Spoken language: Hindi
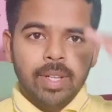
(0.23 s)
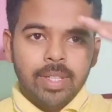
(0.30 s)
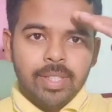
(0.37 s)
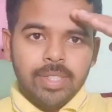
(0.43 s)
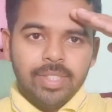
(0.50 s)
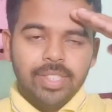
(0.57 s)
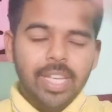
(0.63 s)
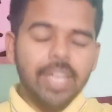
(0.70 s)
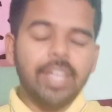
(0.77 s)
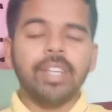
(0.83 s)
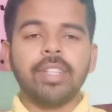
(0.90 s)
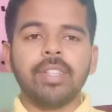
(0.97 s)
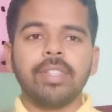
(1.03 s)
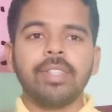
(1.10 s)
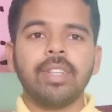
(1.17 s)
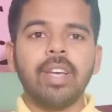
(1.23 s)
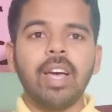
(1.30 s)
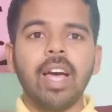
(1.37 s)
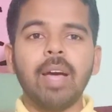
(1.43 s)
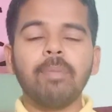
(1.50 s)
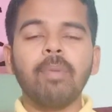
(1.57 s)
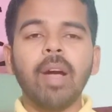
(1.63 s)
जय हिंद
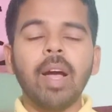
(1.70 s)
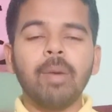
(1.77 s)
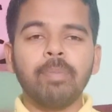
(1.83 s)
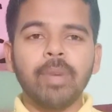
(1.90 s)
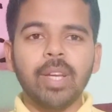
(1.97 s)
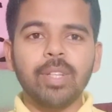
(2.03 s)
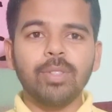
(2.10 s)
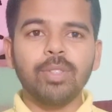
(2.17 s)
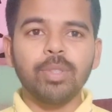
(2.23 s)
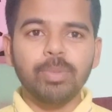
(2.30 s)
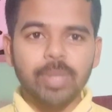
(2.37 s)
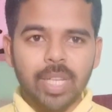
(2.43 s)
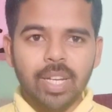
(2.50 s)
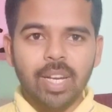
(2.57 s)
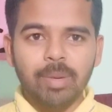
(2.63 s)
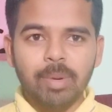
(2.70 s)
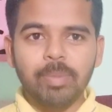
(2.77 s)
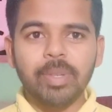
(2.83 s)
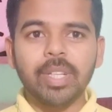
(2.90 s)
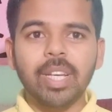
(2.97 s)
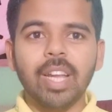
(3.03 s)
आपका अपना यूट्यूब चैनल एम